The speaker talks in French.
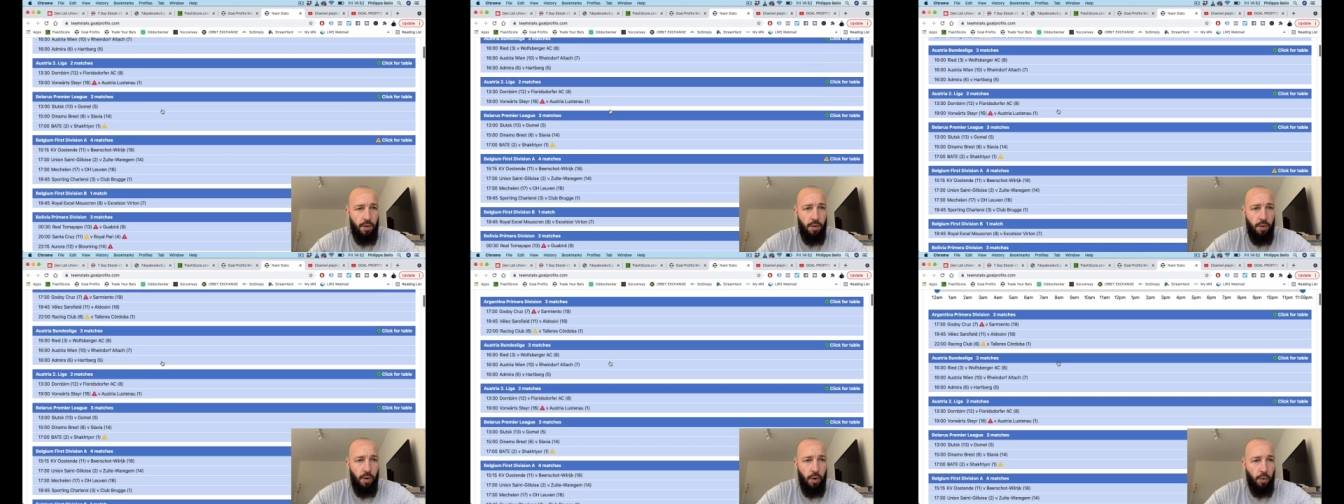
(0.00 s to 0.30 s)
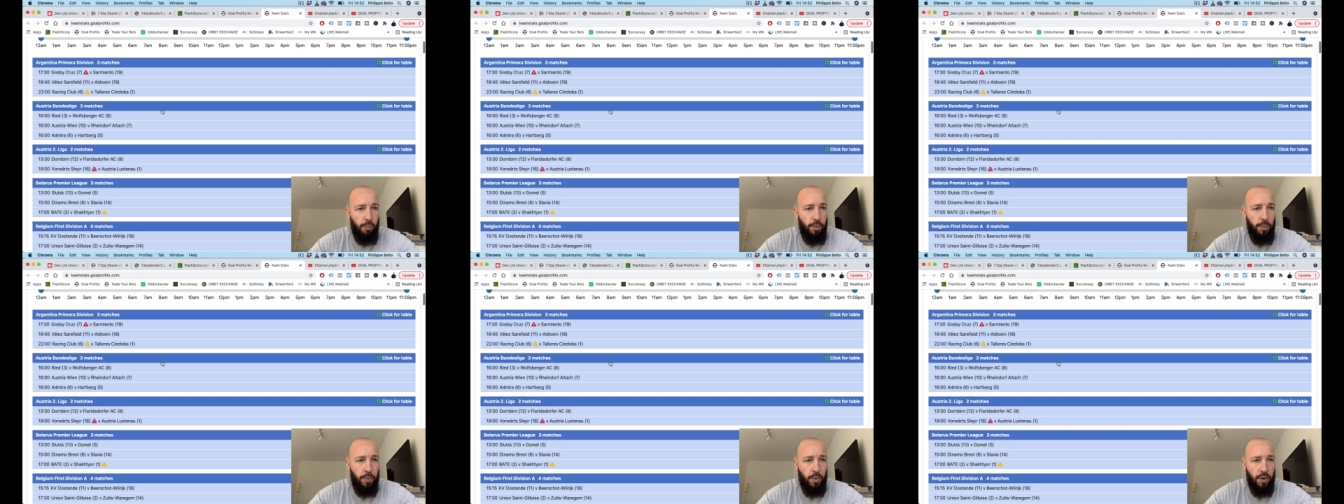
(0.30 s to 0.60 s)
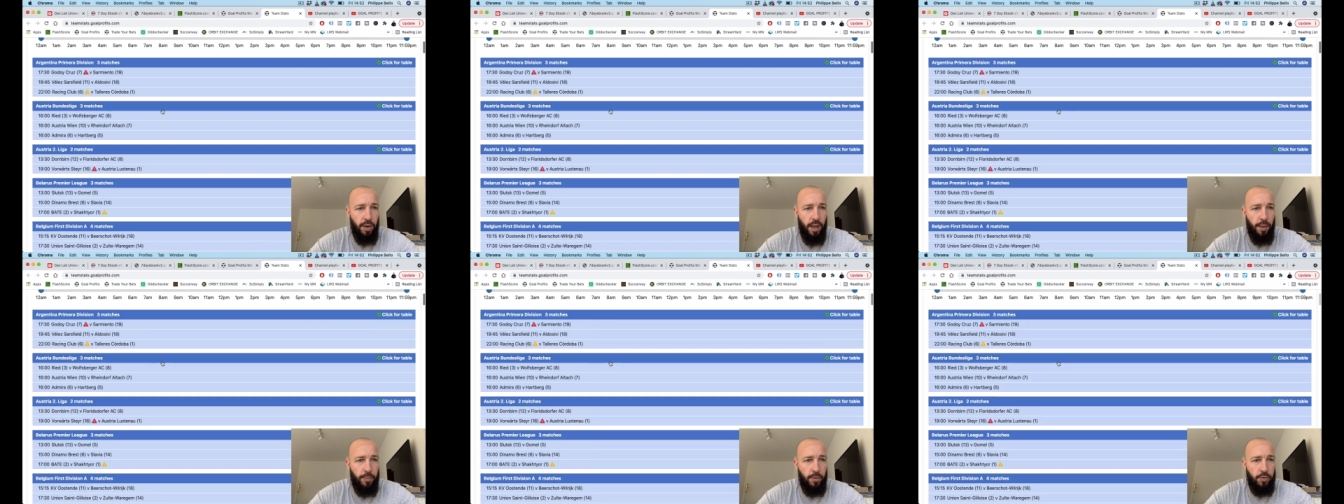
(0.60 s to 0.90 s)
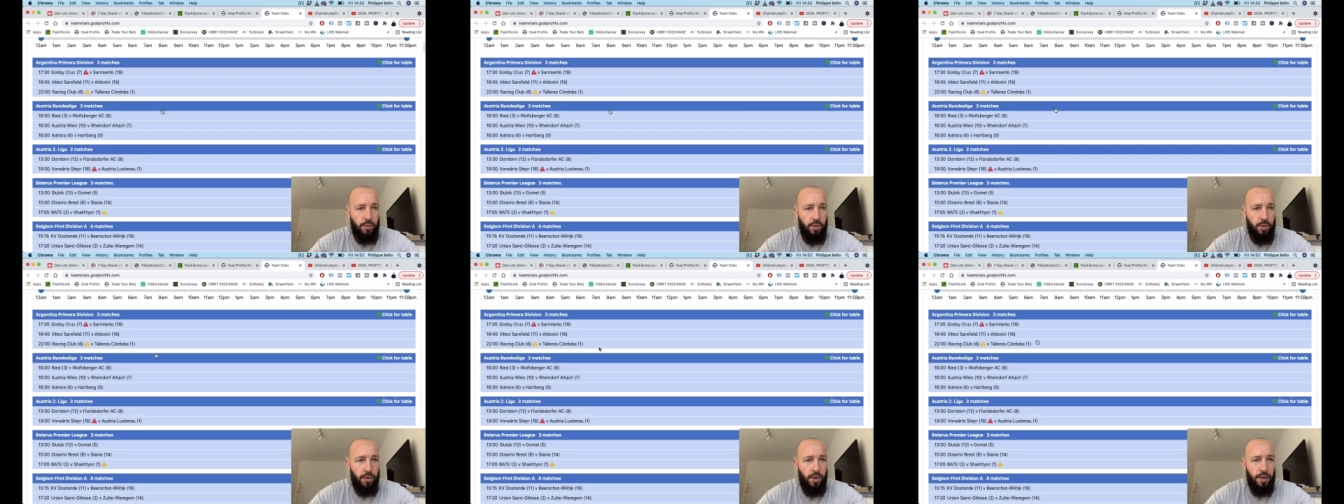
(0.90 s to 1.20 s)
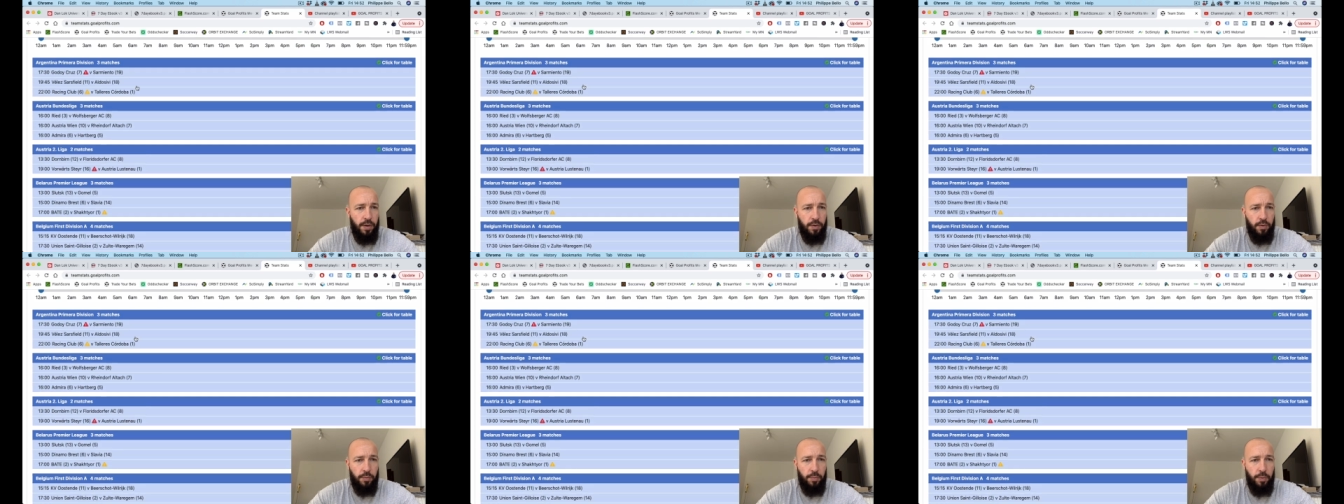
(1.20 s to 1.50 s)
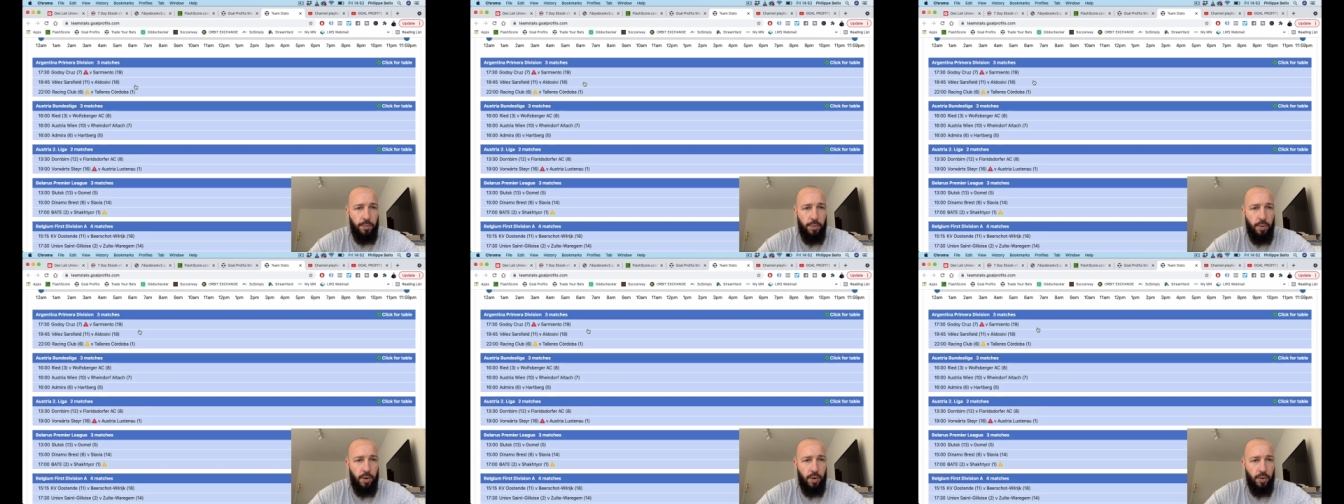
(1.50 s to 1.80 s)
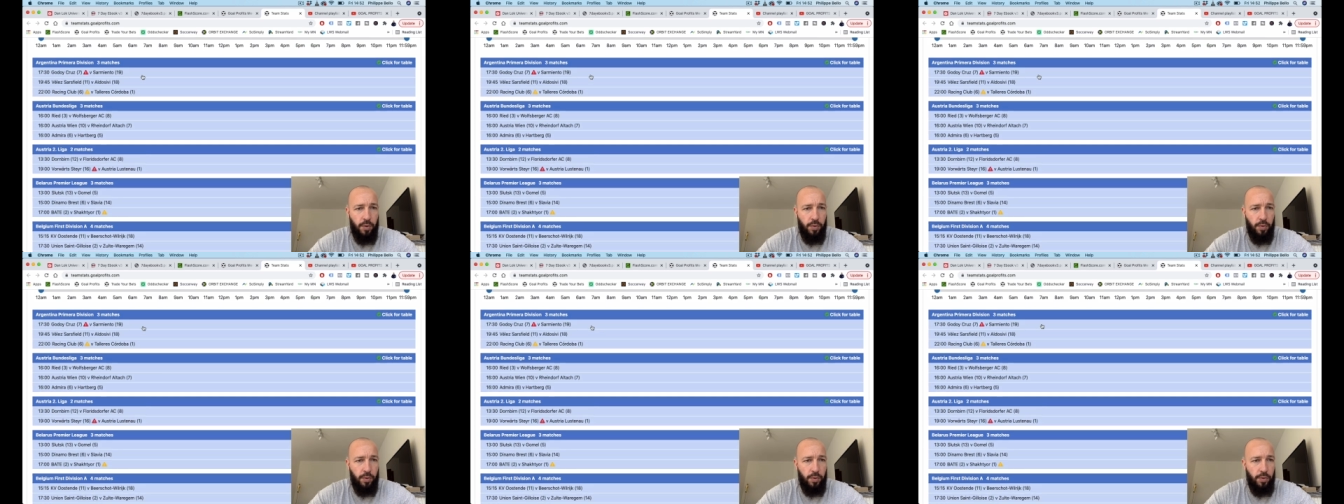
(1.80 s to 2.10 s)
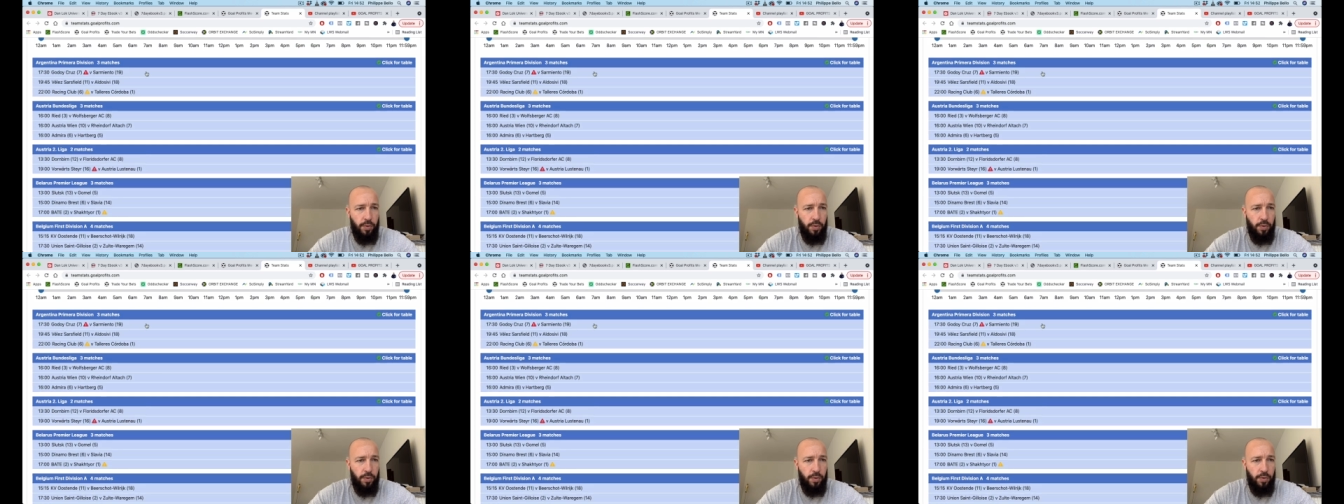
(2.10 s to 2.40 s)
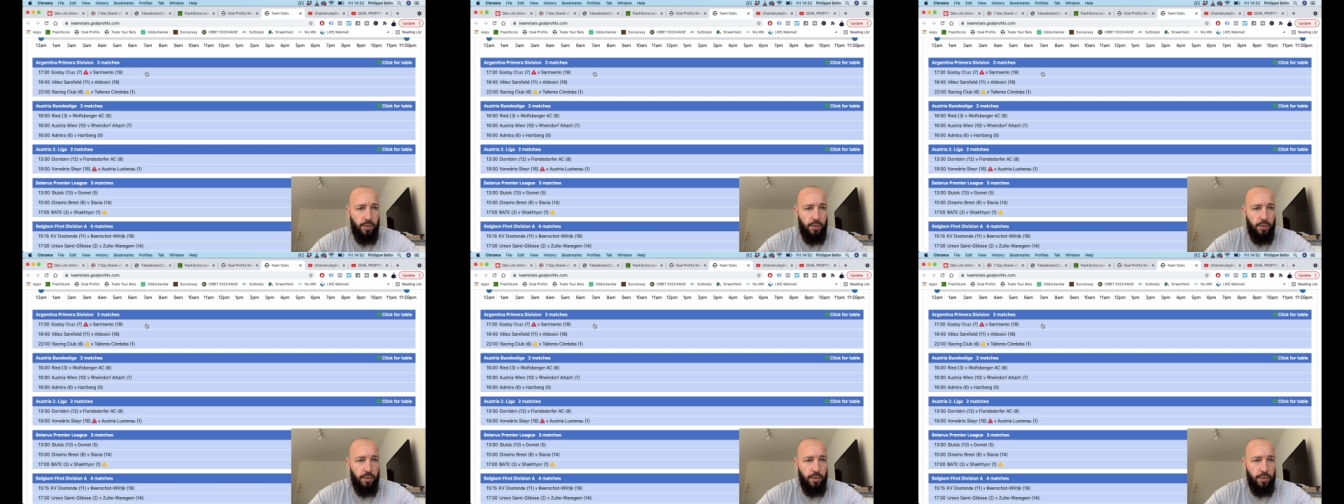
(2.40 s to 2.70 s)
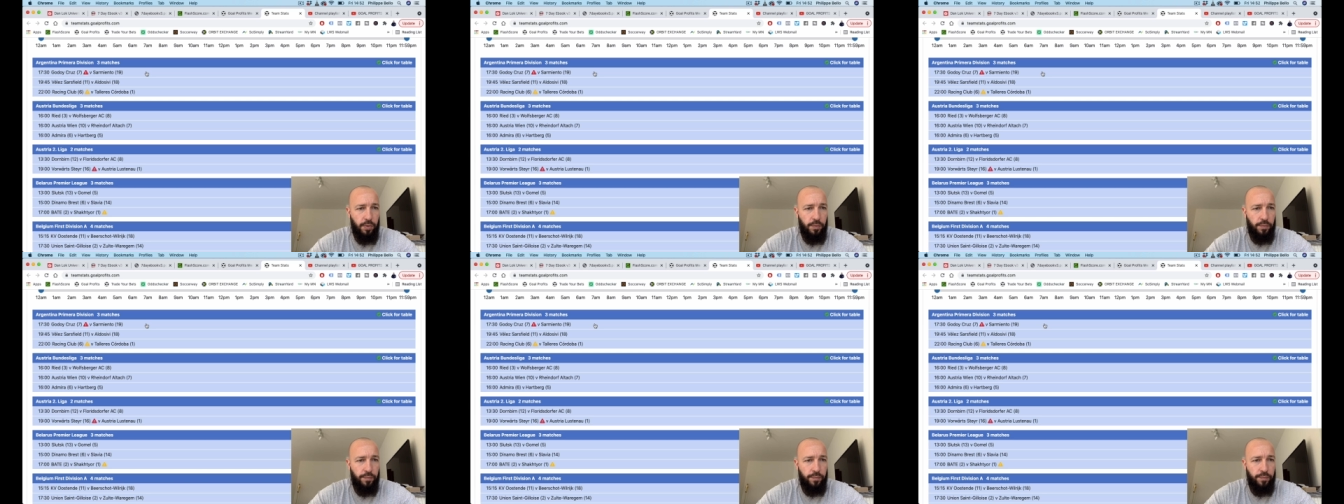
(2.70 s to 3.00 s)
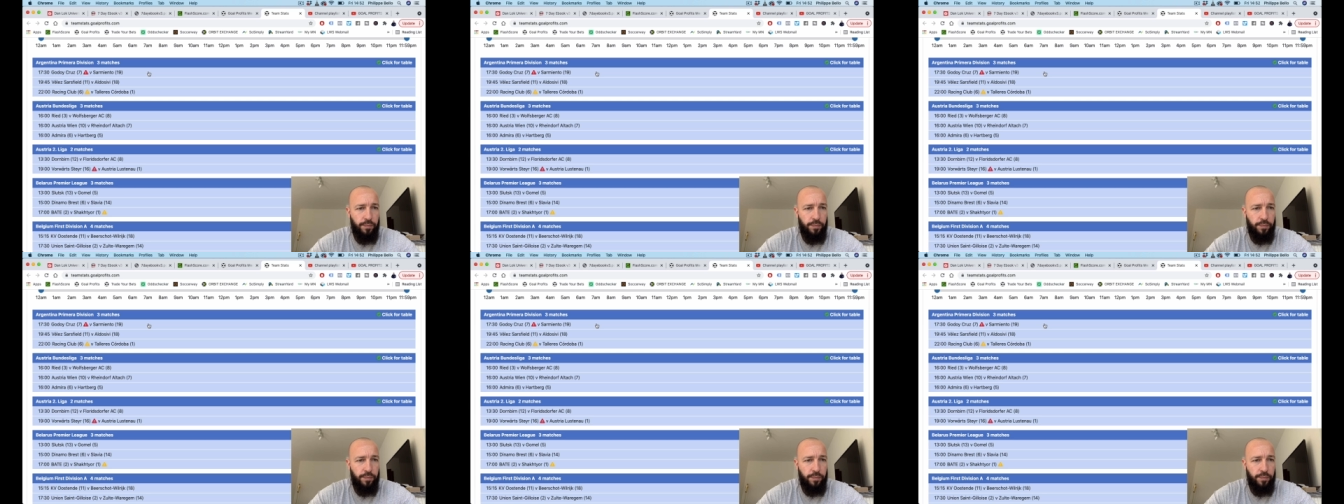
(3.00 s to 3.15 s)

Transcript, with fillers: Euh, on peut prendre n'importe quel, hein. on peut prendre euh,